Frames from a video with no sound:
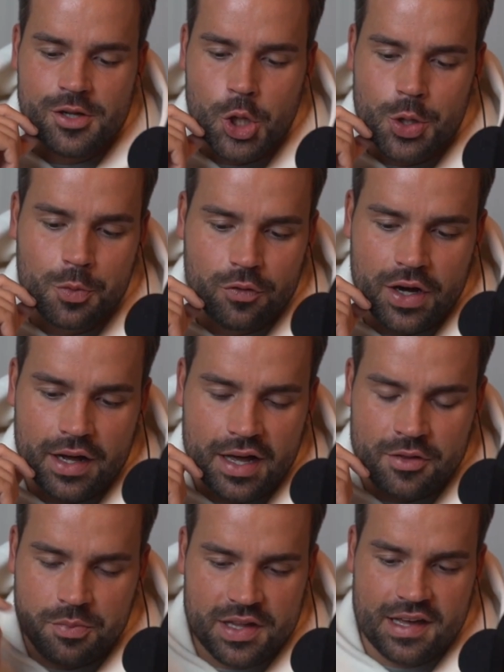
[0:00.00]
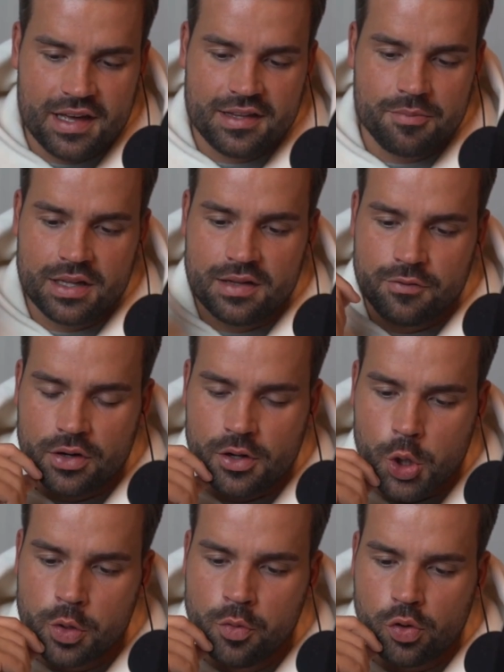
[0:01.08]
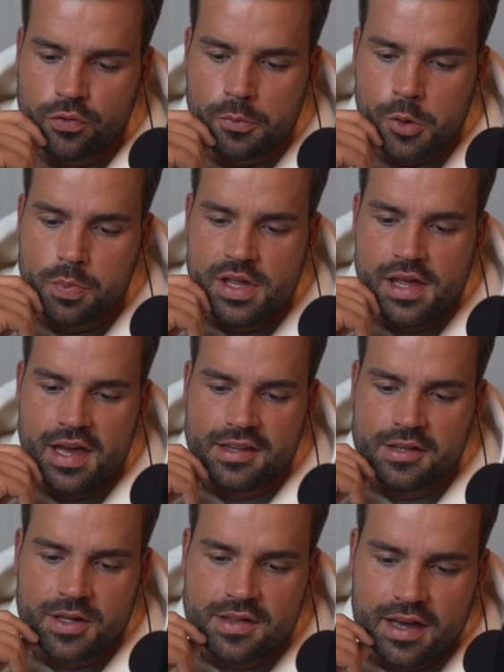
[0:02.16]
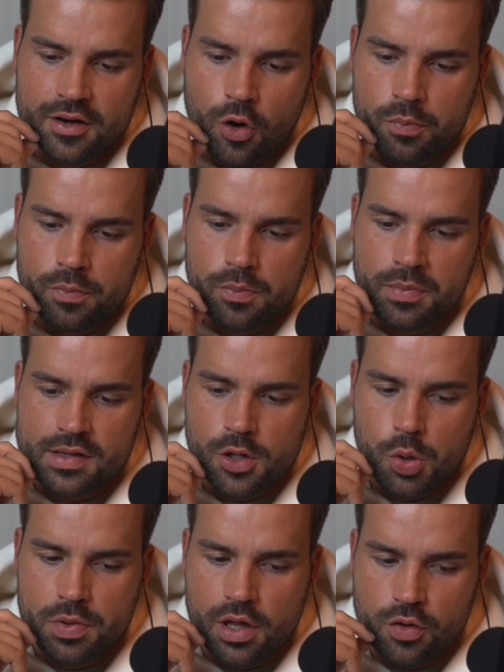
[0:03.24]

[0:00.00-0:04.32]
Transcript: Die Stimmung war also besser hätte man von der Stimmung und vom Spiel her hätte man sich ja kaum ein besseres Spiel